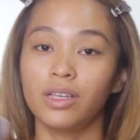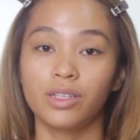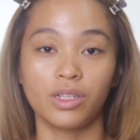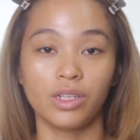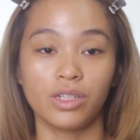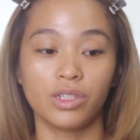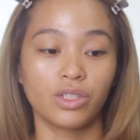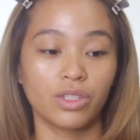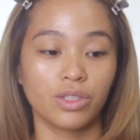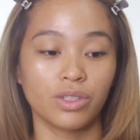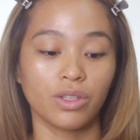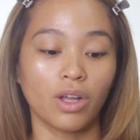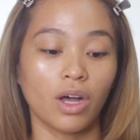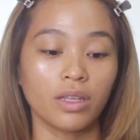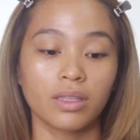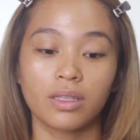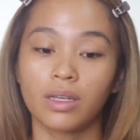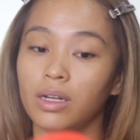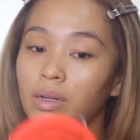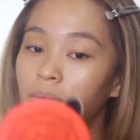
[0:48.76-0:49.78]
this is
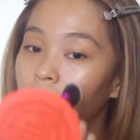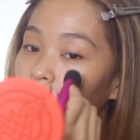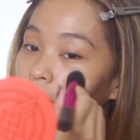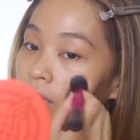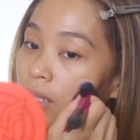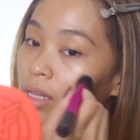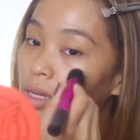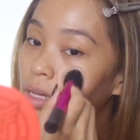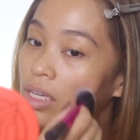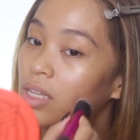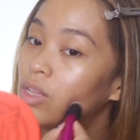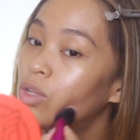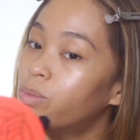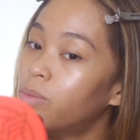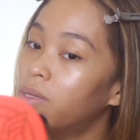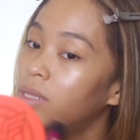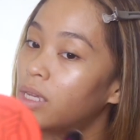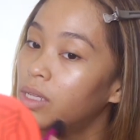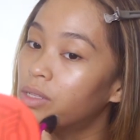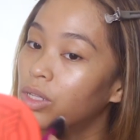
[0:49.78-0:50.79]
not gonna be the
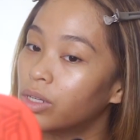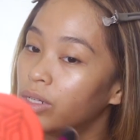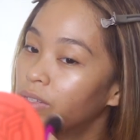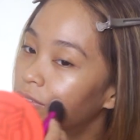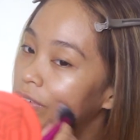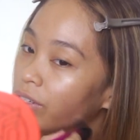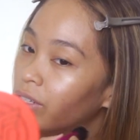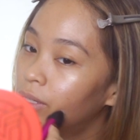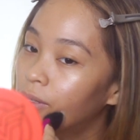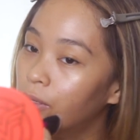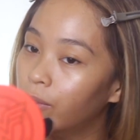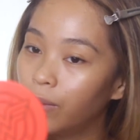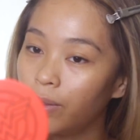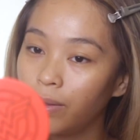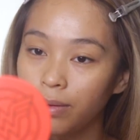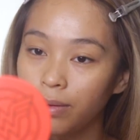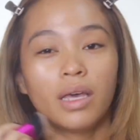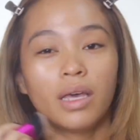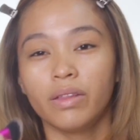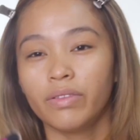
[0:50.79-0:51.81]
illuminator for you.
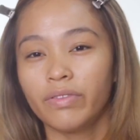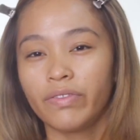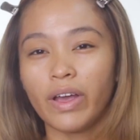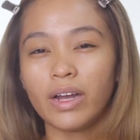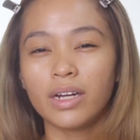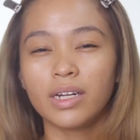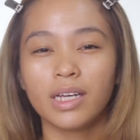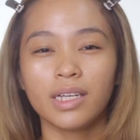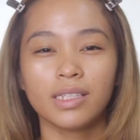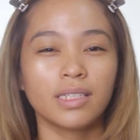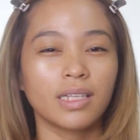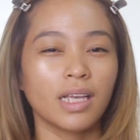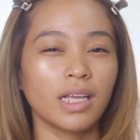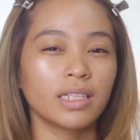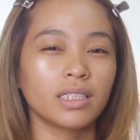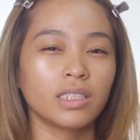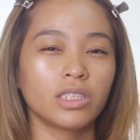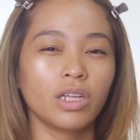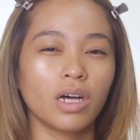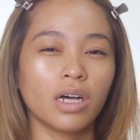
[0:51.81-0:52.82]
In fairness,
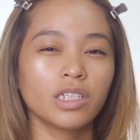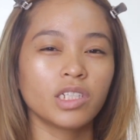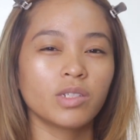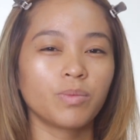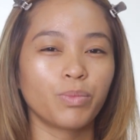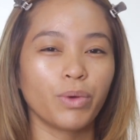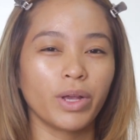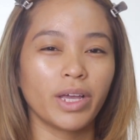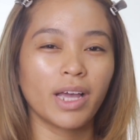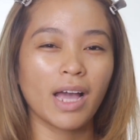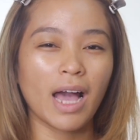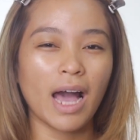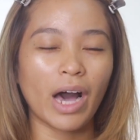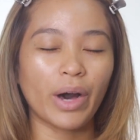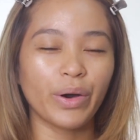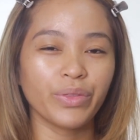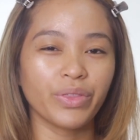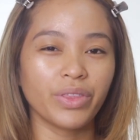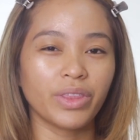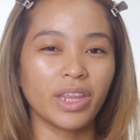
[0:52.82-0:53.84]
it does bring
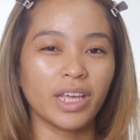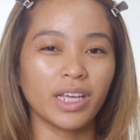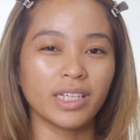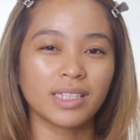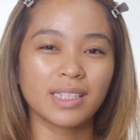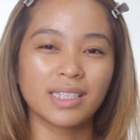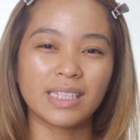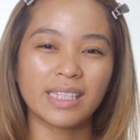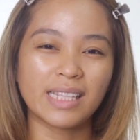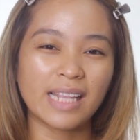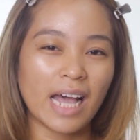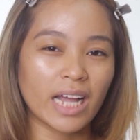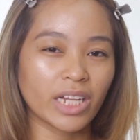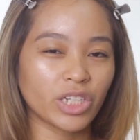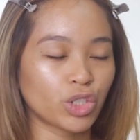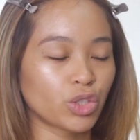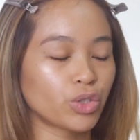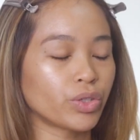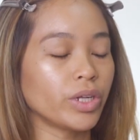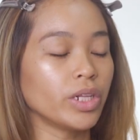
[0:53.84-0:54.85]
out this
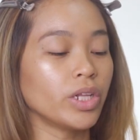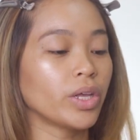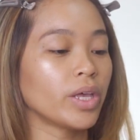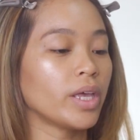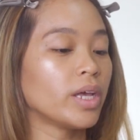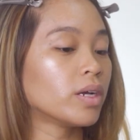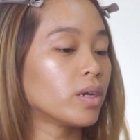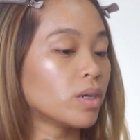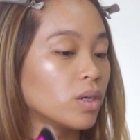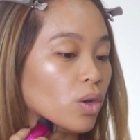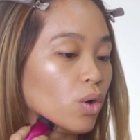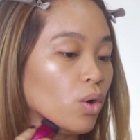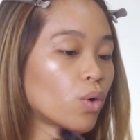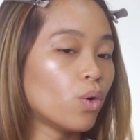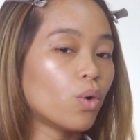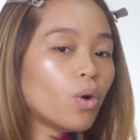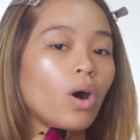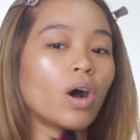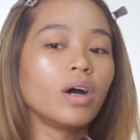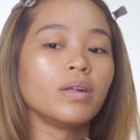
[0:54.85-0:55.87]
natural looking
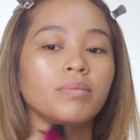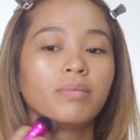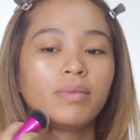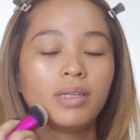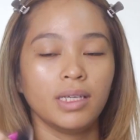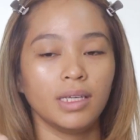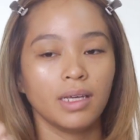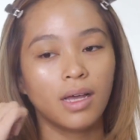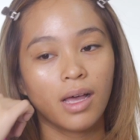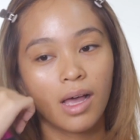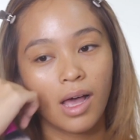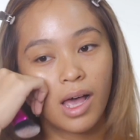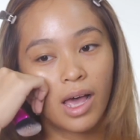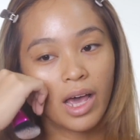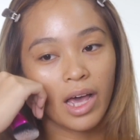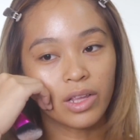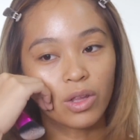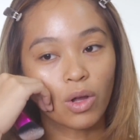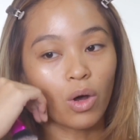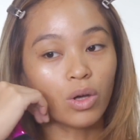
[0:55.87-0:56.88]
glow on me.
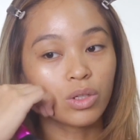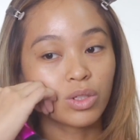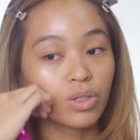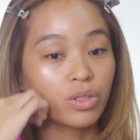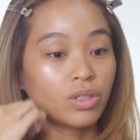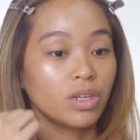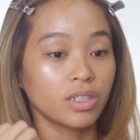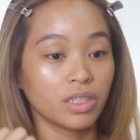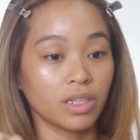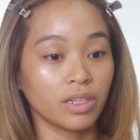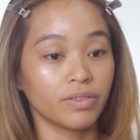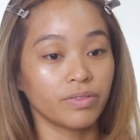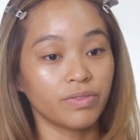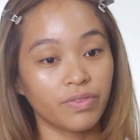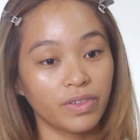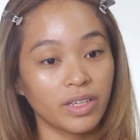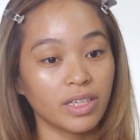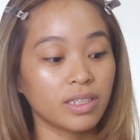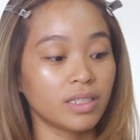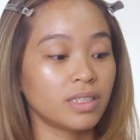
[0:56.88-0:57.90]
It also doesn't
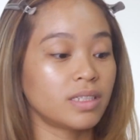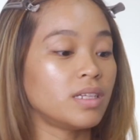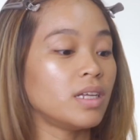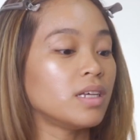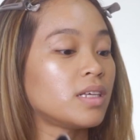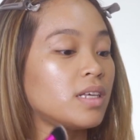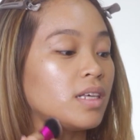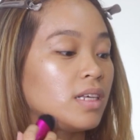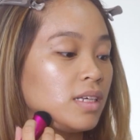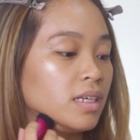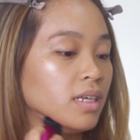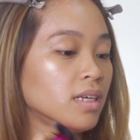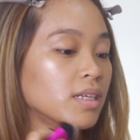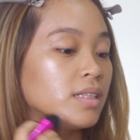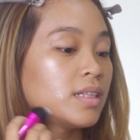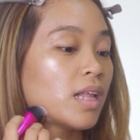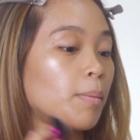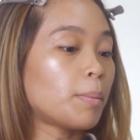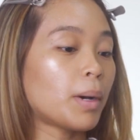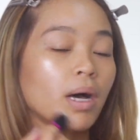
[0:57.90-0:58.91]
feel sticky.
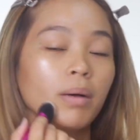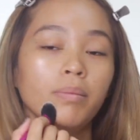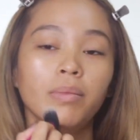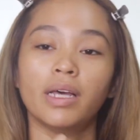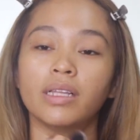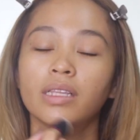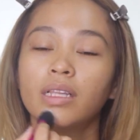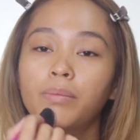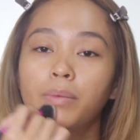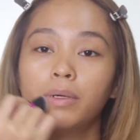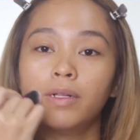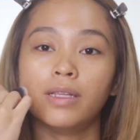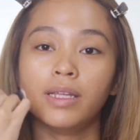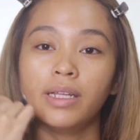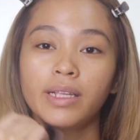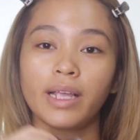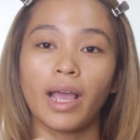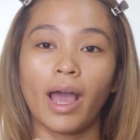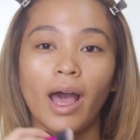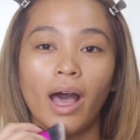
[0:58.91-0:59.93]
Napaka-blendable
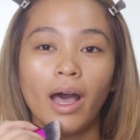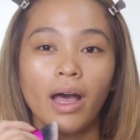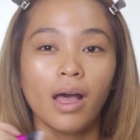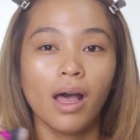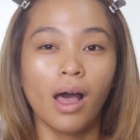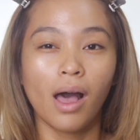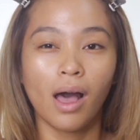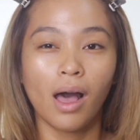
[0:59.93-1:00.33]
din niya.